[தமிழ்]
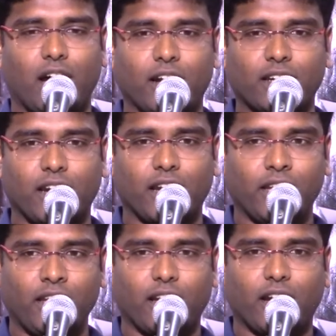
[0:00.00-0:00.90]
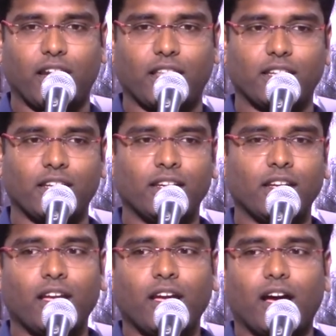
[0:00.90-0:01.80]
ஆண்களை அல்லது
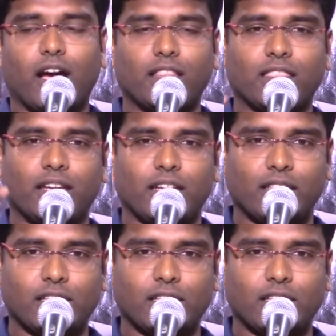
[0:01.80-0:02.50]
அந்த இந்த